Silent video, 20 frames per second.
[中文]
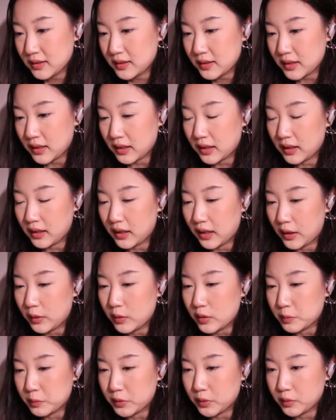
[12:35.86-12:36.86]
再看看还
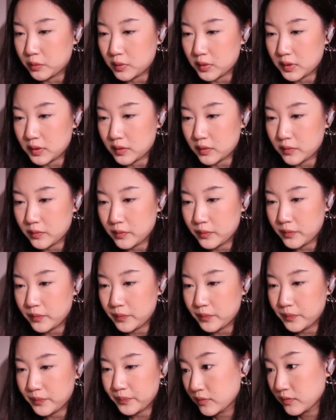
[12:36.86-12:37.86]
有什么东西。
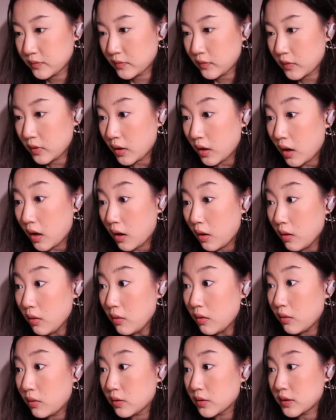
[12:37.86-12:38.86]

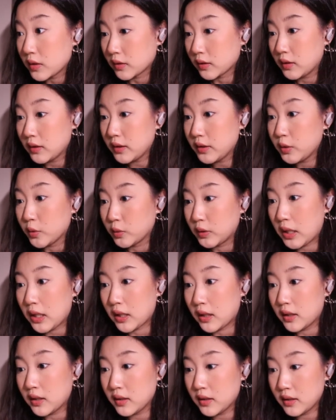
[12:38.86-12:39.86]
哦，找到一个扭蛋。
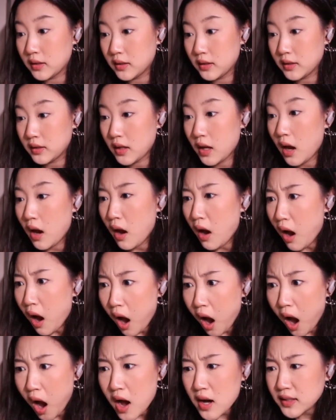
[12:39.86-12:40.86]

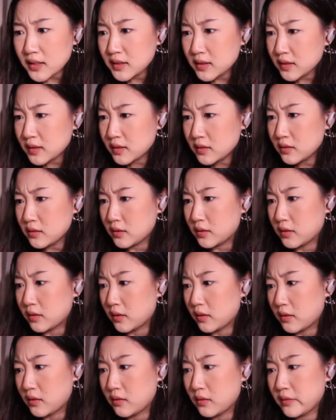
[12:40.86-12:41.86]
四
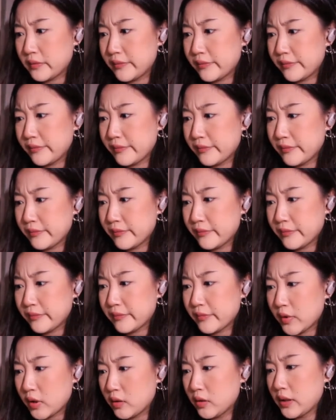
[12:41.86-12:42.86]
星。
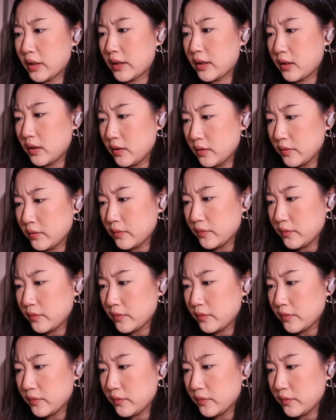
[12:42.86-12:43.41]
OK。